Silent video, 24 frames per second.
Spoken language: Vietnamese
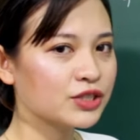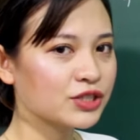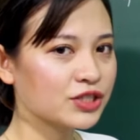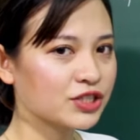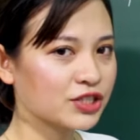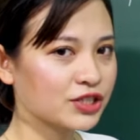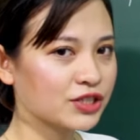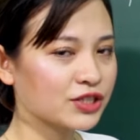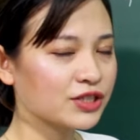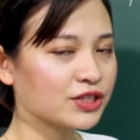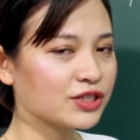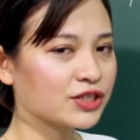
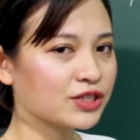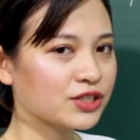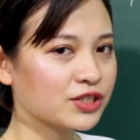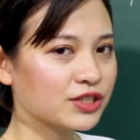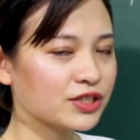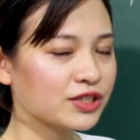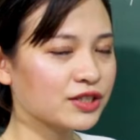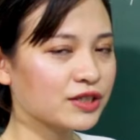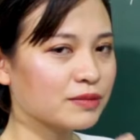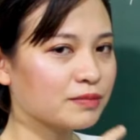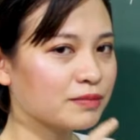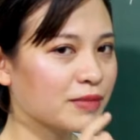Chữ
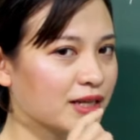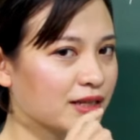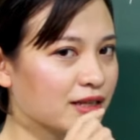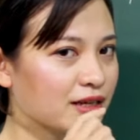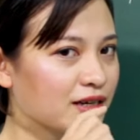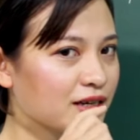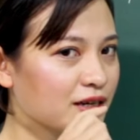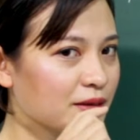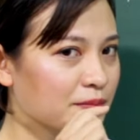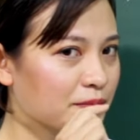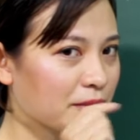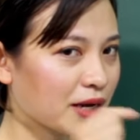chữ bật
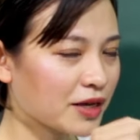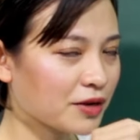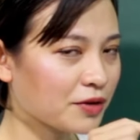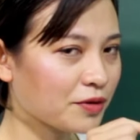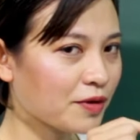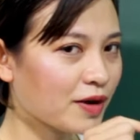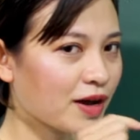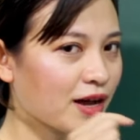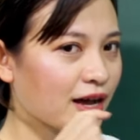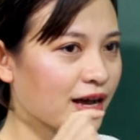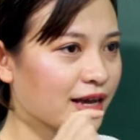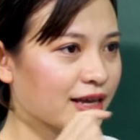hơi mạnh
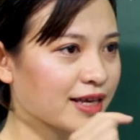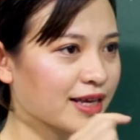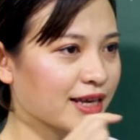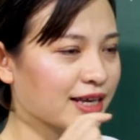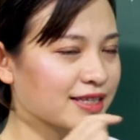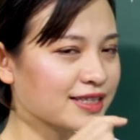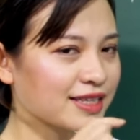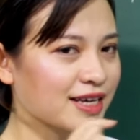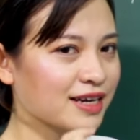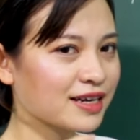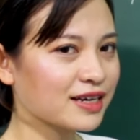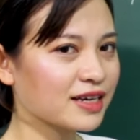qua hai
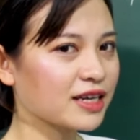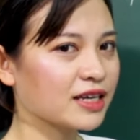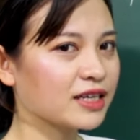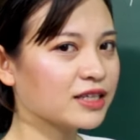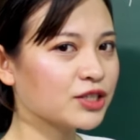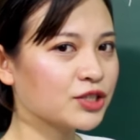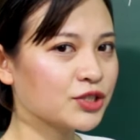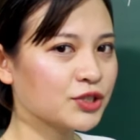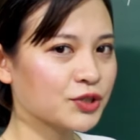kẽ răng này.